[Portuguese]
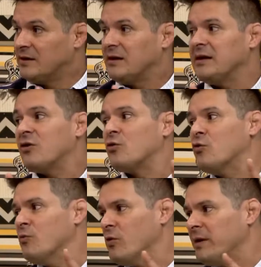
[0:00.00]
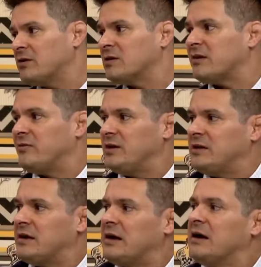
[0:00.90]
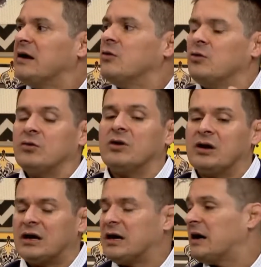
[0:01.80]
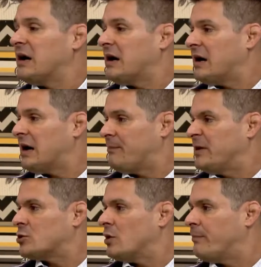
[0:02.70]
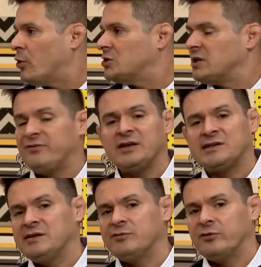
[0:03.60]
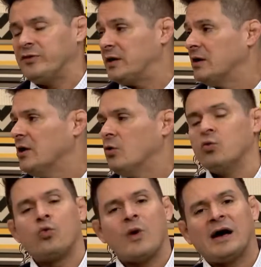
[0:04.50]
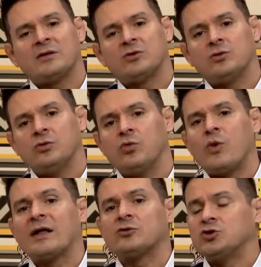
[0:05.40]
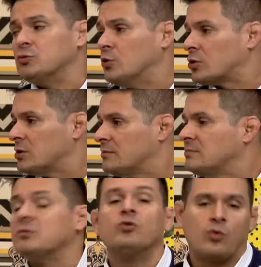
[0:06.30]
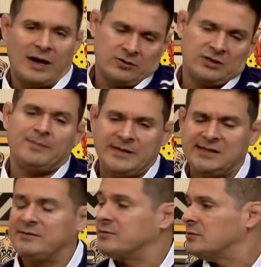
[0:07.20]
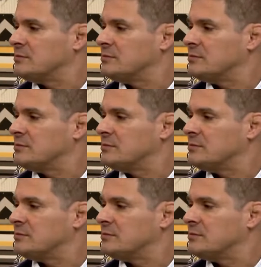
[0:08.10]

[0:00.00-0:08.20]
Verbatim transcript: Em algum momento da vida, o, a, a, a, pessoa pode vir desenvolver um quadro, um quadro de humor. Depressivo. Um quadro depressivo. depressivo.